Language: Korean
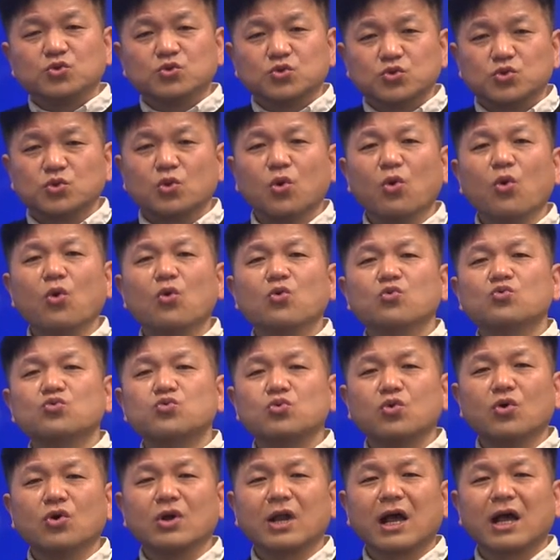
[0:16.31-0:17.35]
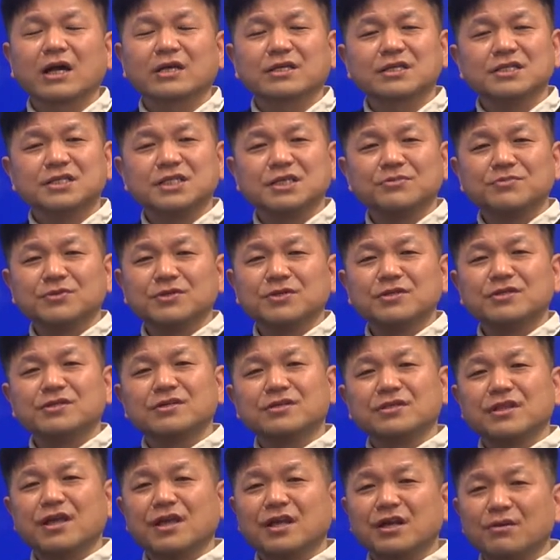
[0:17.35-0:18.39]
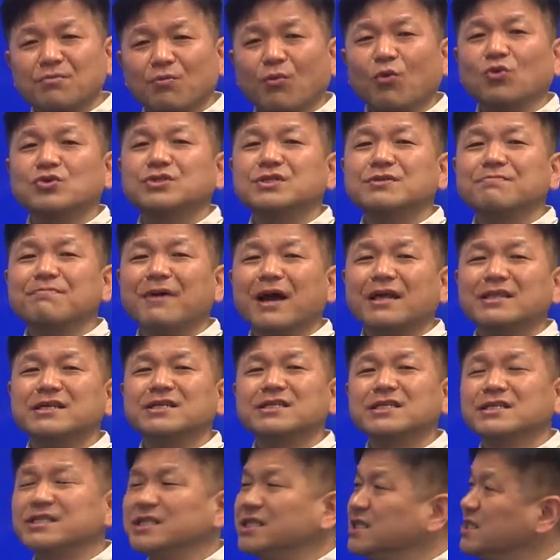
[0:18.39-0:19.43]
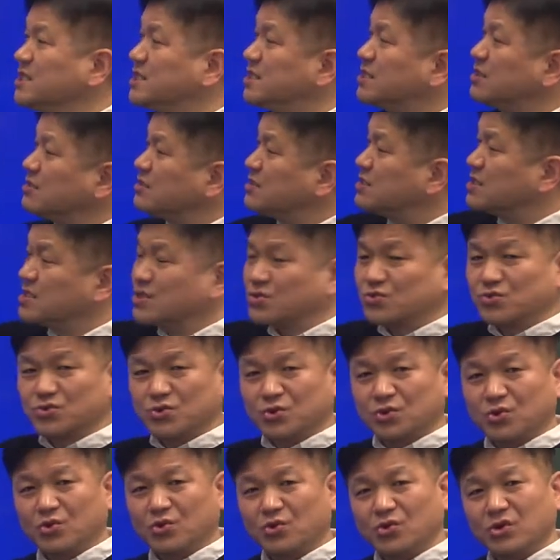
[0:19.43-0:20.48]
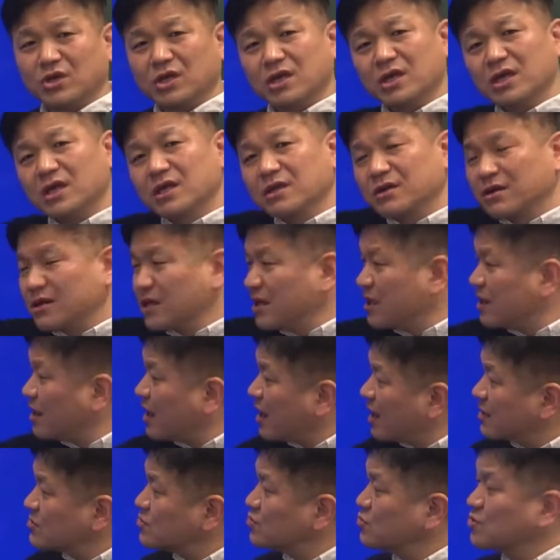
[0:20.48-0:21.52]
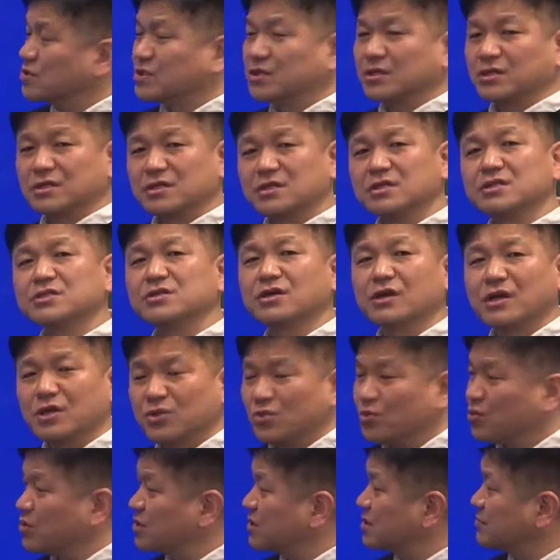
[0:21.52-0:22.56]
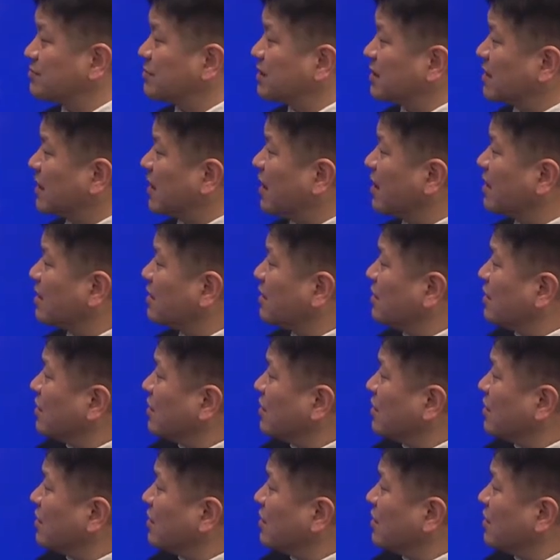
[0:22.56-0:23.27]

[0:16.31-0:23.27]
주로 9월 학기 12년 특례를 모집하는 그 일정을 기준으로 이렇게 대학 순서를 정해놓은 것입니다.